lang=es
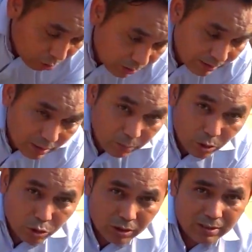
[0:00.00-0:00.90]
los
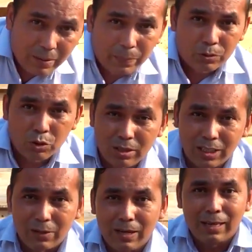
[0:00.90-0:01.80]
testimonios de estas
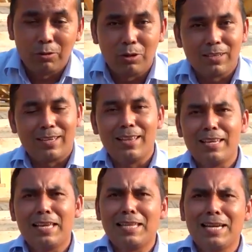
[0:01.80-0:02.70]
personas trabajadoras que
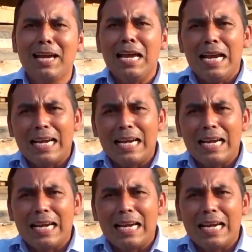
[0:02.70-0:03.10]
día a día